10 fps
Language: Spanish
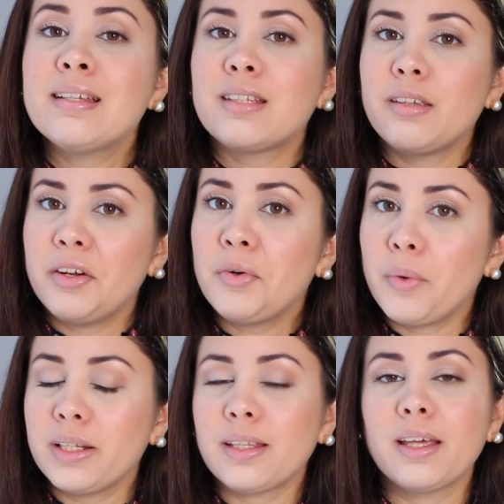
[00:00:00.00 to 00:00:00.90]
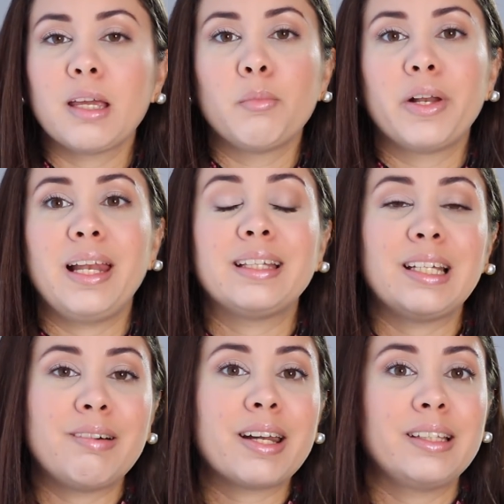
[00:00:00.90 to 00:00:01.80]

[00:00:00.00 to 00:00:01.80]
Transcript: se dieron cuenta de que Morel estaba